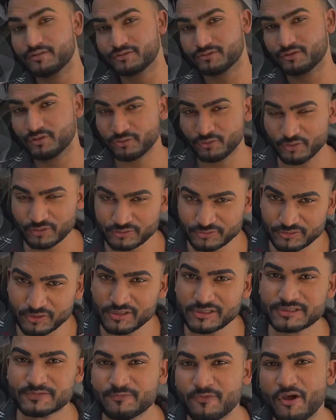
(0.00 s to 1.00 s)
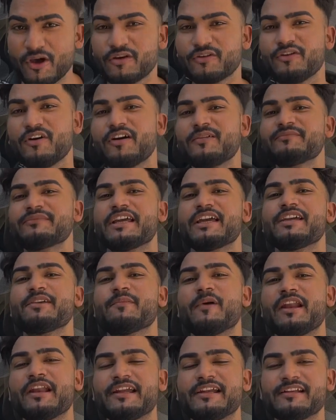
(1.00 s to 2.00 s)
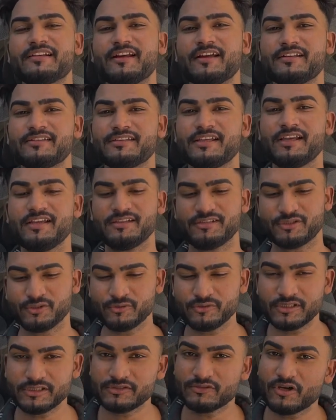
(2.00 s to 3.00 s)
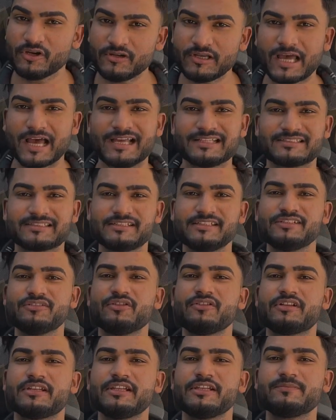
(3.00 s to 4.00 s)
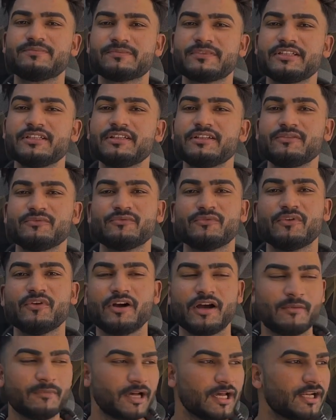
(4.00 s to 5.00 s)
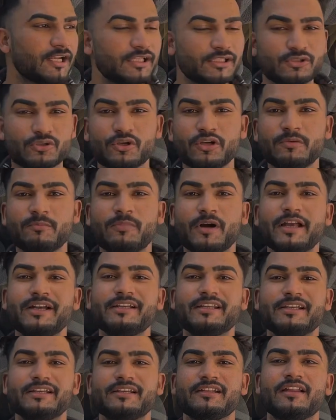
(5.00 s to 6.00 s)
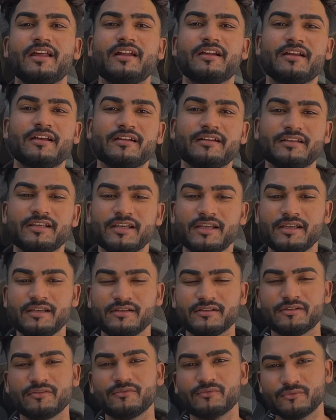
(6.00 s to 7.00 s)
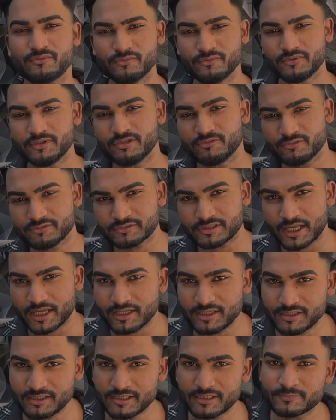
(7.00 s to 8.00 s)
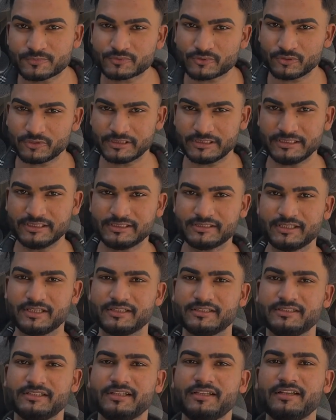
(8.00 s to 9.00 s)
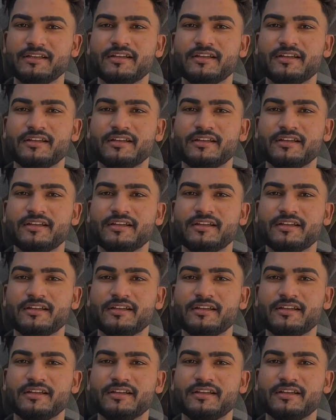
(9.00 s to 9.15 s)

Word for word: तो so, दोस्तों इस ब्लॉग को हम यहीं पर एंड करते क्योंकि जो लास्ट की जो क्लिप थी वो हमारे शोएब भाई ठेकेदार करके है उन्होंने वो सारी क्लिप्स को डिलीट कर दिए